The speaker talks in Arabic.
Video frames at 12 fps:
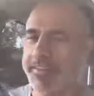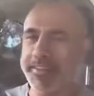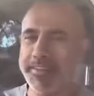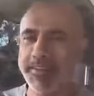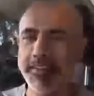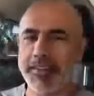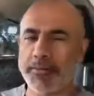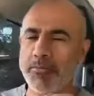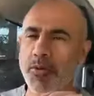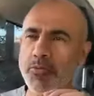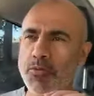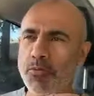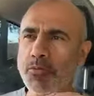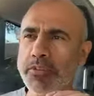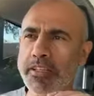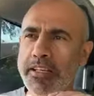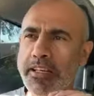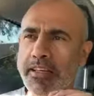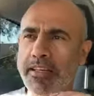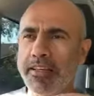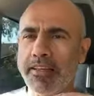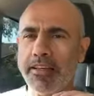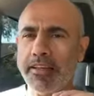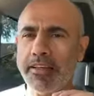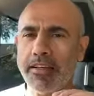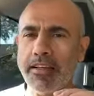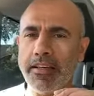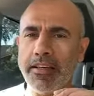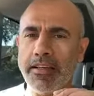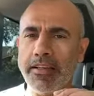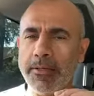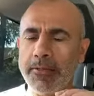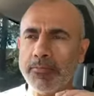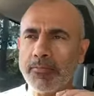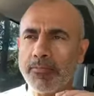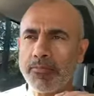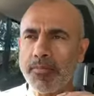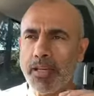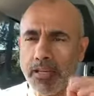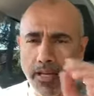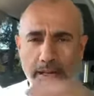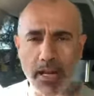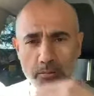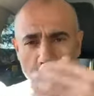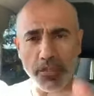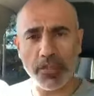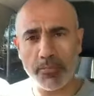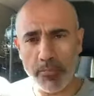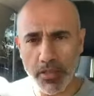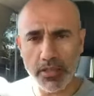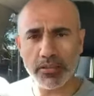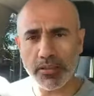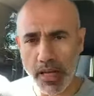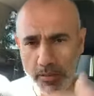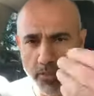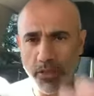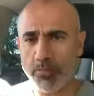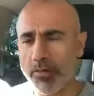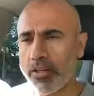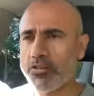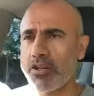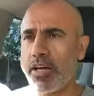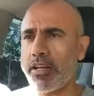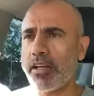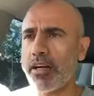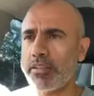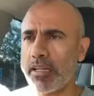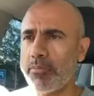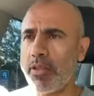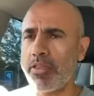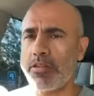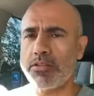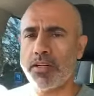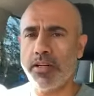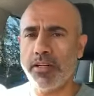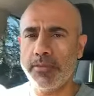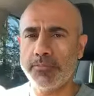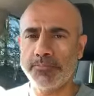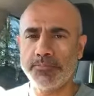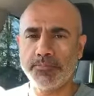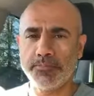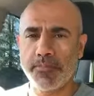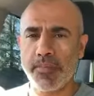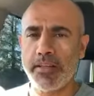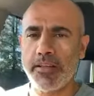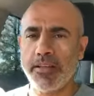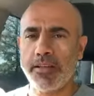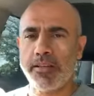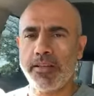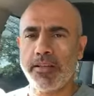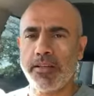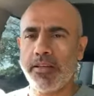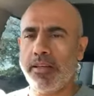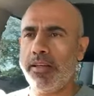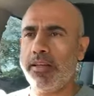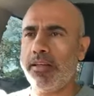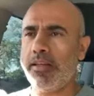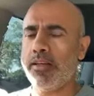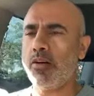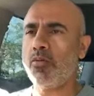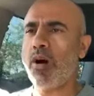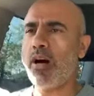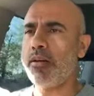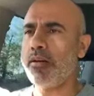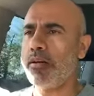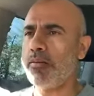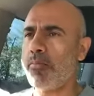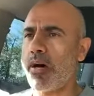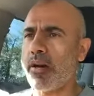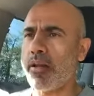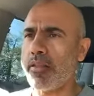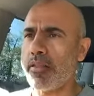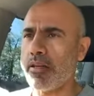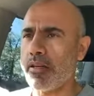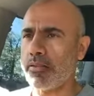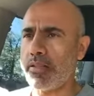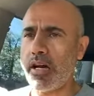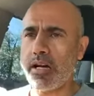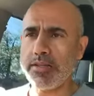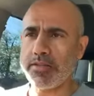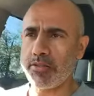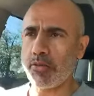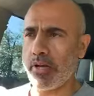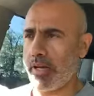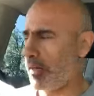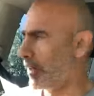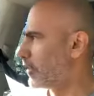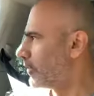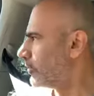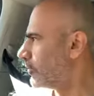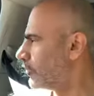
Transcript: آه، موجود ال... ال... يعني أبث من ينقطع أبث من يرجع للخط أبث إن شاء الله آه، أخوان مرض داء السكري